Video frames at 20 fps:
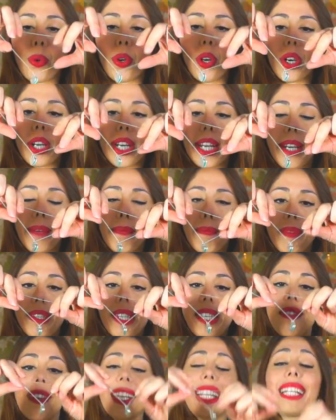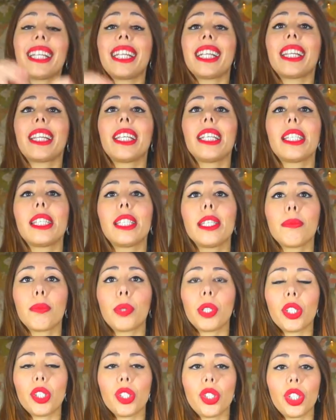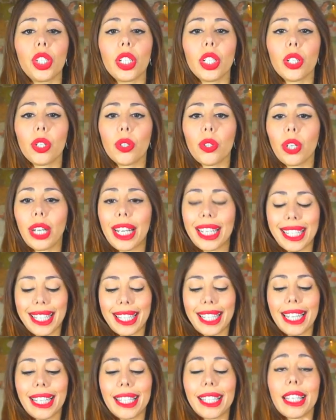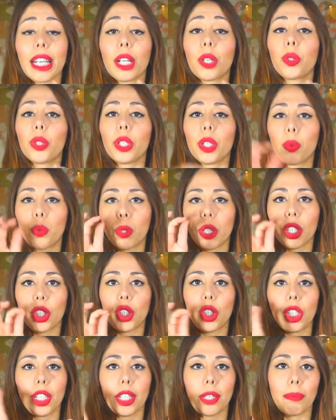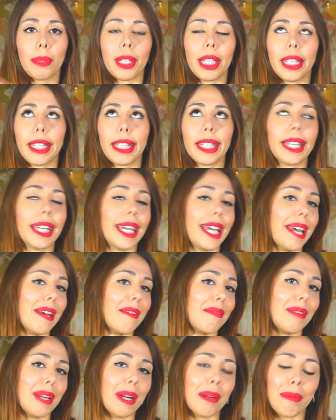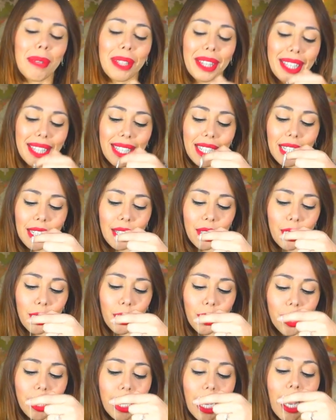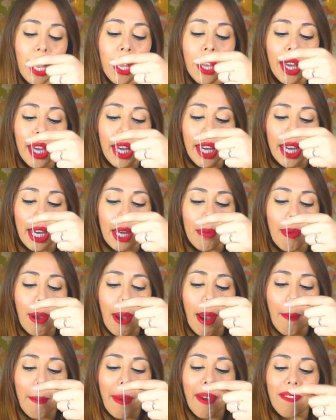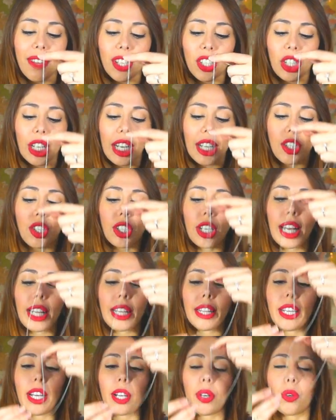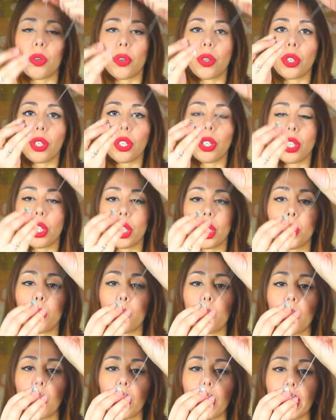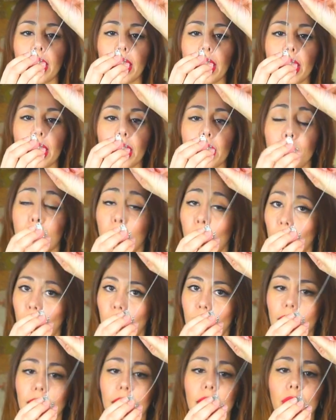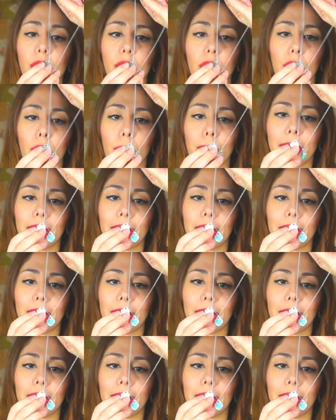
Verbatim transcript: cuore si vede tantissimo in giro la stessa con i cuoricini mini che è veramente deliziosa e mia mamma invece l'ha scelta con i cuori small sono